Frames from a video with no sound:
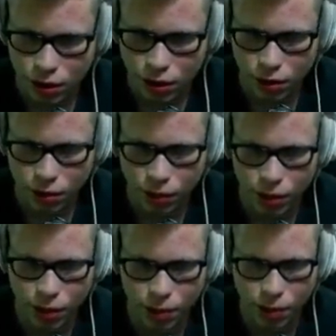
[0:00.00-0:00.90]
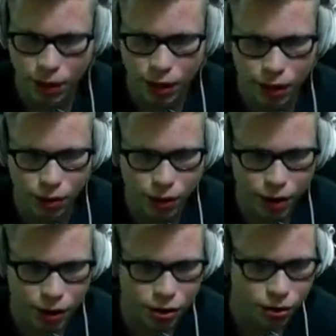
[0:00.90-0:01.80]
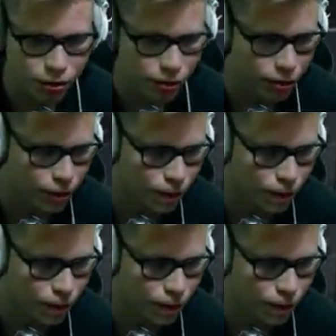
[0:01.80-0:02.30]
Tengo miedo de que me vayan a dar un headshot, güey.